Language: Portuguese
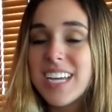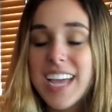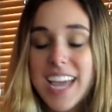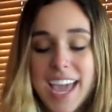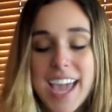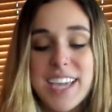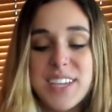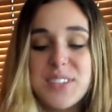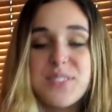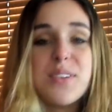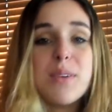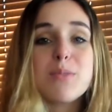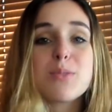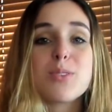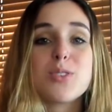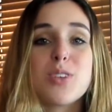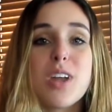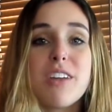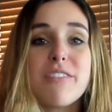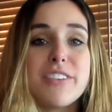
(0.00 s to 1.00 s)
é isso. Vamos
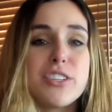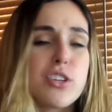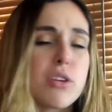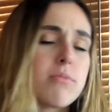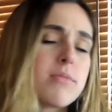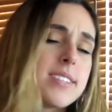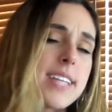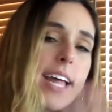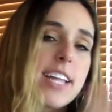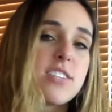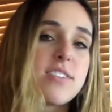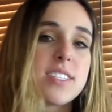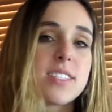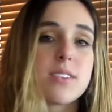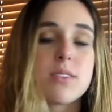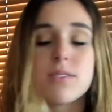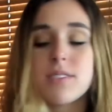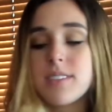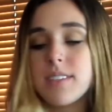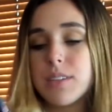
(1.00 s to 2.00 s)
continuar o vídeo como se nada tivesse
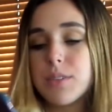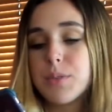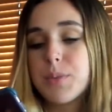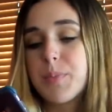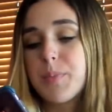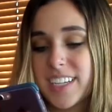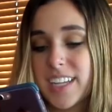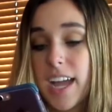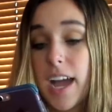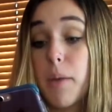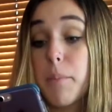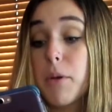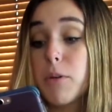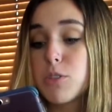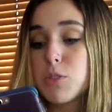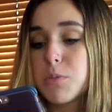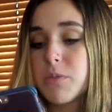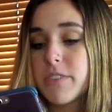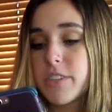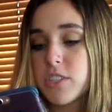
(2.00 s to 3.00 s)
acontecido. Ah, o meu
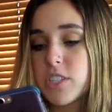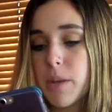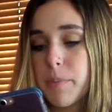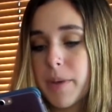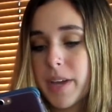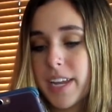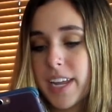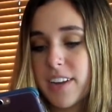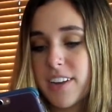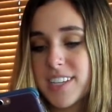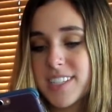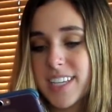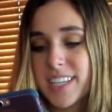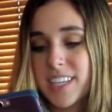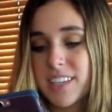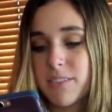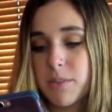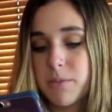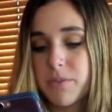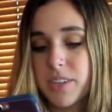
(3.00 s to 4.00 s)
último vídeo de aparelho é esse
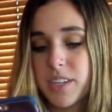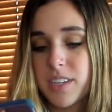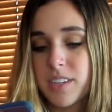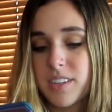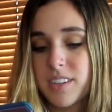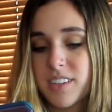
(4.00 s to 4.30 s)
aqui, vamos ver.